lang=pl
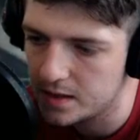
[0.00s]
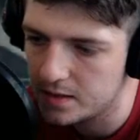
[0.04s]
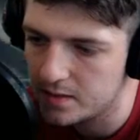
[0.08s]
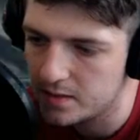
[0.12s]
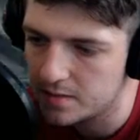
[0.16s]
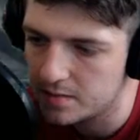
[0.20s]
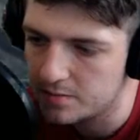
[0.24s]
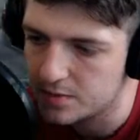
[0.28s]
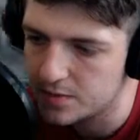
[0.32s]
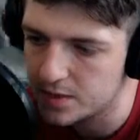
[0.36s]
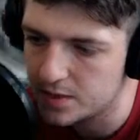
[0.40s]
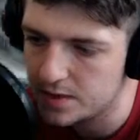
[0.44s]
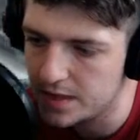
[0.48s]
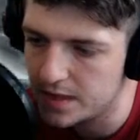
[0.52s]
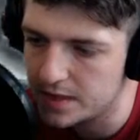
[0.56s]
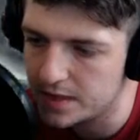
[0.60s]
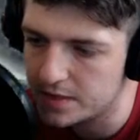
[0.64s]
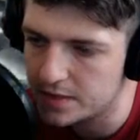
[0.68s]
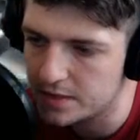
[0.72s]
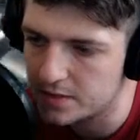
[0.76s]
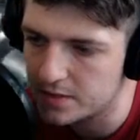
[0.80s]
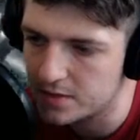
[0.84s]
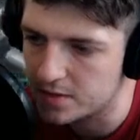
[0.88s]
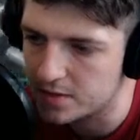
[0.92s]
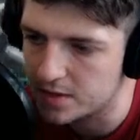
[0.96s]
Przyda
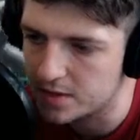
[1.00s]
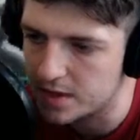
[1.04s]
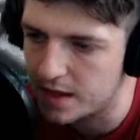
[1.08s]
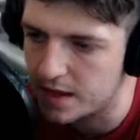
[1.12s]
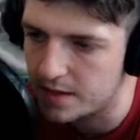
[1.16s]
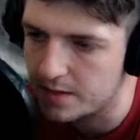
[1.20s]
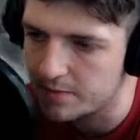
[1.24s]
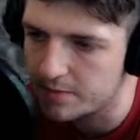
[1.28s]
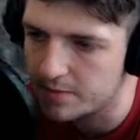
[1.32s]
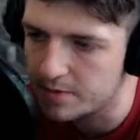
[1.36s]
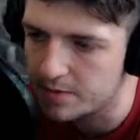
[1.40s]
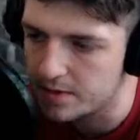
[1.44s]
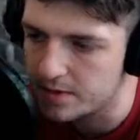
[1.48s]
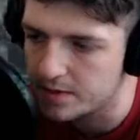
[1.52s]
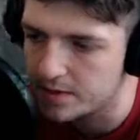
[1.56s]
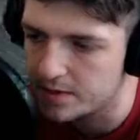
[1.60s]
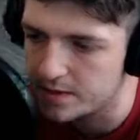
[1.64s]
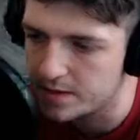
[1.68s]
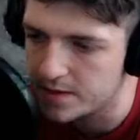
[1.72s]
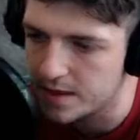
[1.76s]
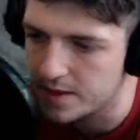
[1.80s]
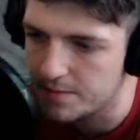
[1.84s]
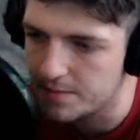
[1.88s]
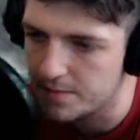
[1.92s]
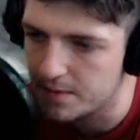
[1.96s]
się trochę amunicji,
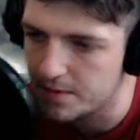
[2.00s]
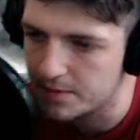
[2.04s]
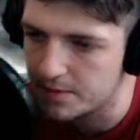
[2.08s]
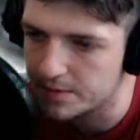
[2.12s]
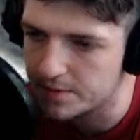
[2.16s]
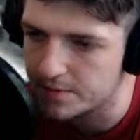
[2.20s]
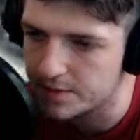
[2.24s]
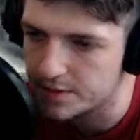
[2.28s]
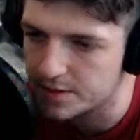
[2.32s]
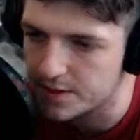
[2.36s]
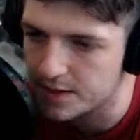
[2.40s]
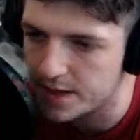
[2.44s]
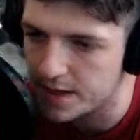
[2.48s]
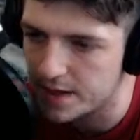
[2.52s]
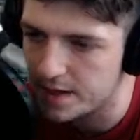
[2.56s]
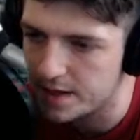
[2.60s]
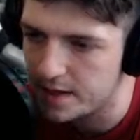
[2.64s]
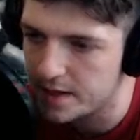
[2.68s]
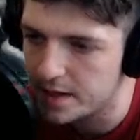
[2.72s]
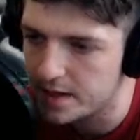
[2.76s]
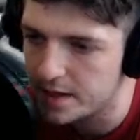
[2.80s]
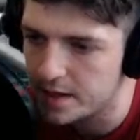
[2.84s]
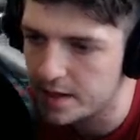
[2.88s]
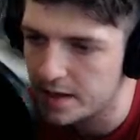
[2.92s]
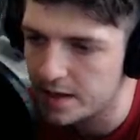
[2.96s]
nie powiem, że nie.
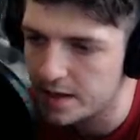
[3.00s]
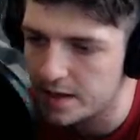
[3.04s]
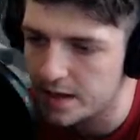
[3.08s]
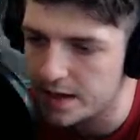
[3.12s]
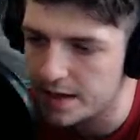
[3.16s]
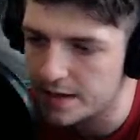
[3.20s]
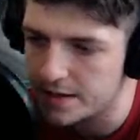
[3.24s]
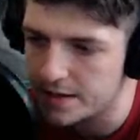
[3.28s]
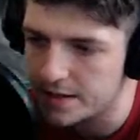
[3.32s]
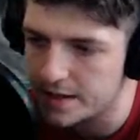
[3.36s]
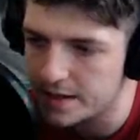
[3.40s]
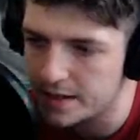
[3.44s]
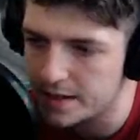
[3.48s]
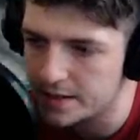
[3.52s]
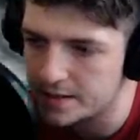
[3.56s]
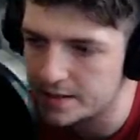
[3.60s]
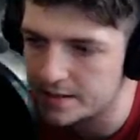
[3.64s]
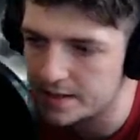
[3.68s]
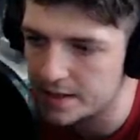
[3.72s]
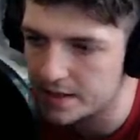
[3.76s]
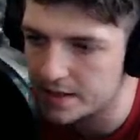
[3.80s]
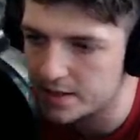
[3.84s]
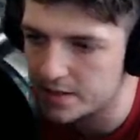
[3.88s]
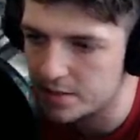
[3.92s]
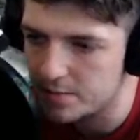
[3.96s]
A teraz
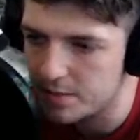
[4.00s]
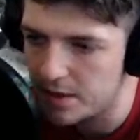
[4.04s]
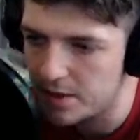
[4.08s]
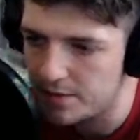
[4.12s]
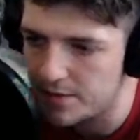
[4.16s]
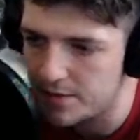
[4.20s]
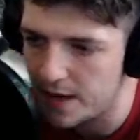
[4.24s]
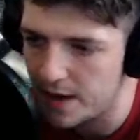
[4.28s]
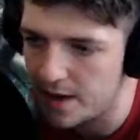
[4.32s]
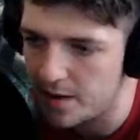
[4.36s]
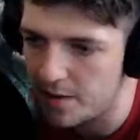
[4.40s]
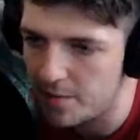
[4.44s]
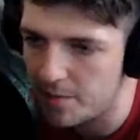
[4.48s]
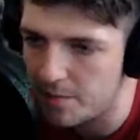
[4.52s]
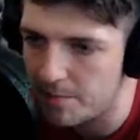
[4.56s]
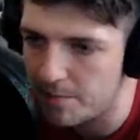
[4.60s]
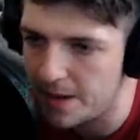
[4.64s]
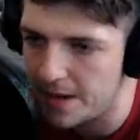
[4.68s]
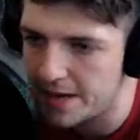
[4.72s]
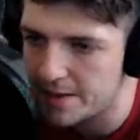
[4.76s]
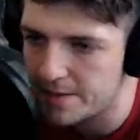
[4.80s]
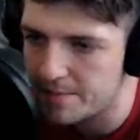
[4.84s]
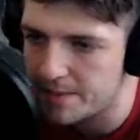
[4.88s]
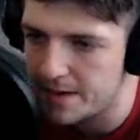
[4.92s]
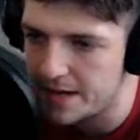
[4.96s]
jak to mawiają,
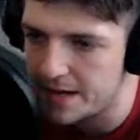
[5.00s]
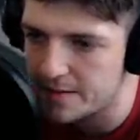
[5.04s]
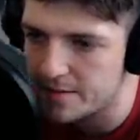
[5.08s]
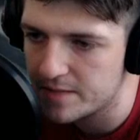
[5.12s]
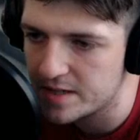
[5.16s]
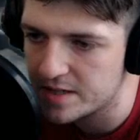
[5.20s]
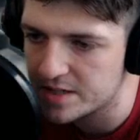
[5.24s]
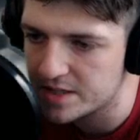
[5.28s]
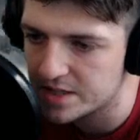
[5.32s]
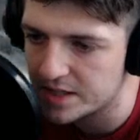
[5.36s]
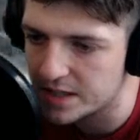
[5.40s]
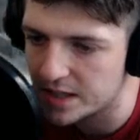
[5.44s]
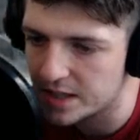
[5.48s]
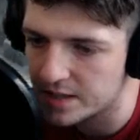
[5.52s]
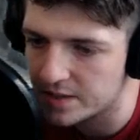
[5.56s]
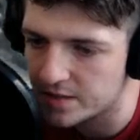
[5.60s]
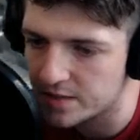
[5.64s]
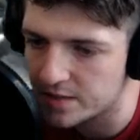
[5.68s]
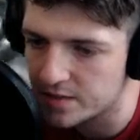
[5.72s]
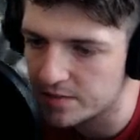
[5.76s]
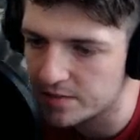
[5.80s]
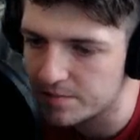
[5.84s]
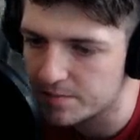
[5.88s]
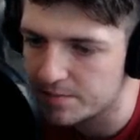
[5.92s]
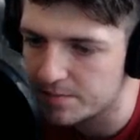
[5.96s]
bye bye Maszkaro.
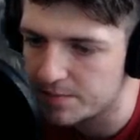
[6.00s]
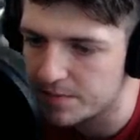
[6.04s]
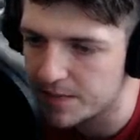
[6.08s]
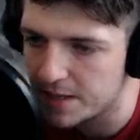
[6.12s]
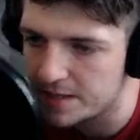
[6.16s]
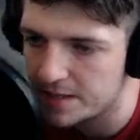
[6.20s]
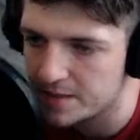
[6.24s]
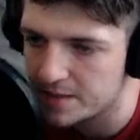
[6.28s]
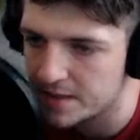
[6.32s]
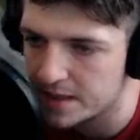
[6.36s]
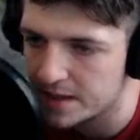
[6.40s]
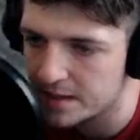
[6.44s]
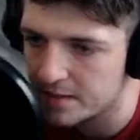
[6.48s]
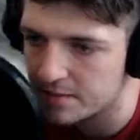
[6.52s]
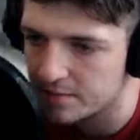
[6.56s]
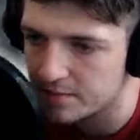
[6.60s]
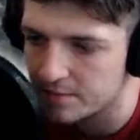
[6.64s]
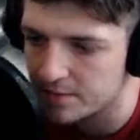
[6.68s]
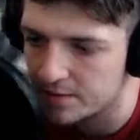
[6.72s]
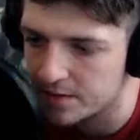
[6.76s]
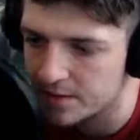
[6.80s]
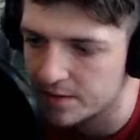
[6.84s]
5 sekund.